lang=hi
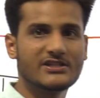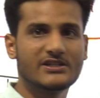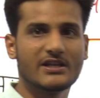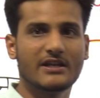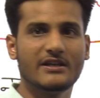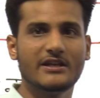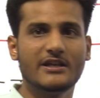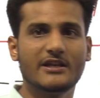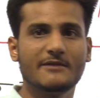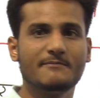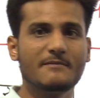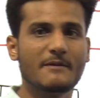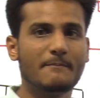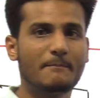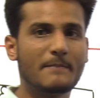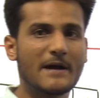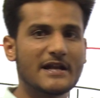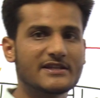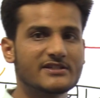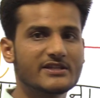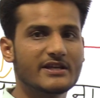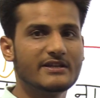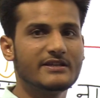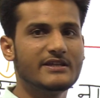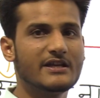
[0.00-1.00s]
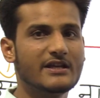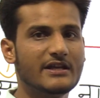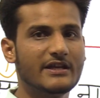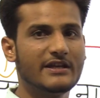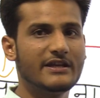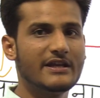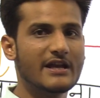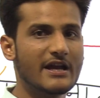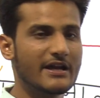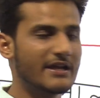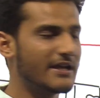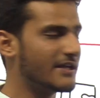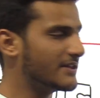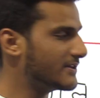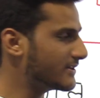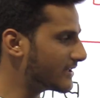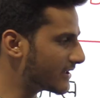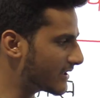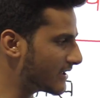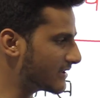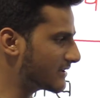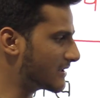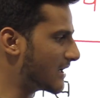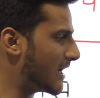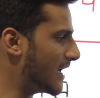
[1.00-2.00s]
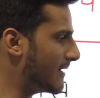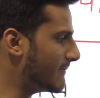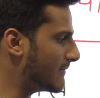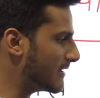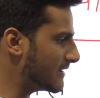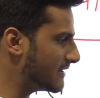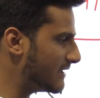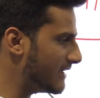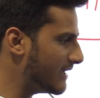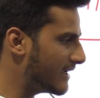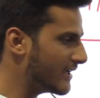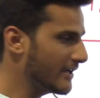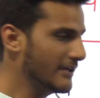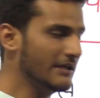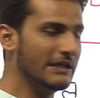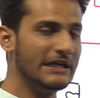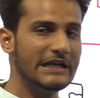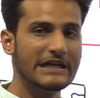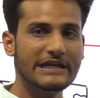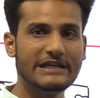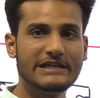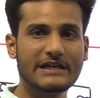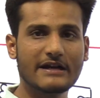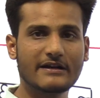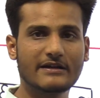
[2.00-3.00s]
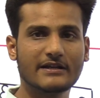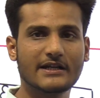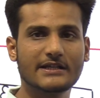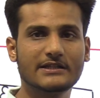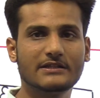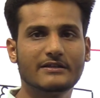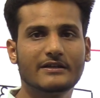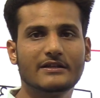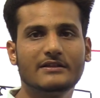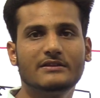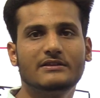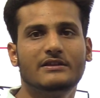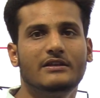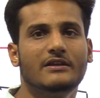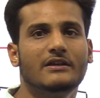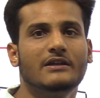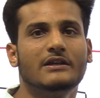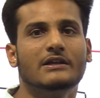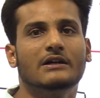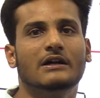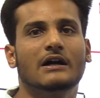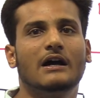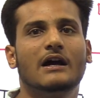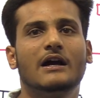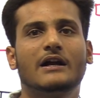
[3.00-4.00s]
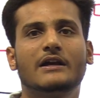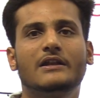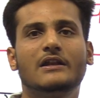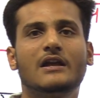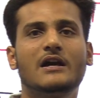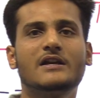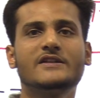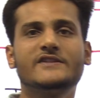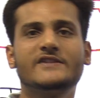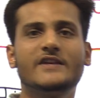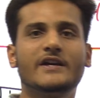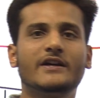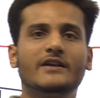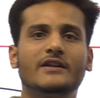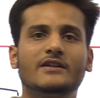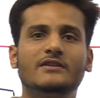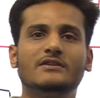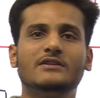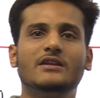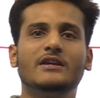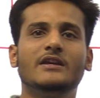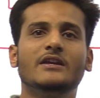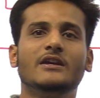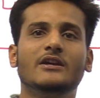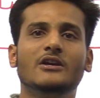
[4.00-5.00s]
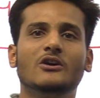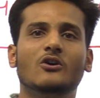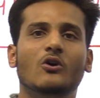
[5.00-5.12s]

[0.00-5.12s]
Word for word: शरीर में पाचन की क्रिया के अंतर्गत काम आती है यकृत ग्रंथि अग्नाशय ग्रंथि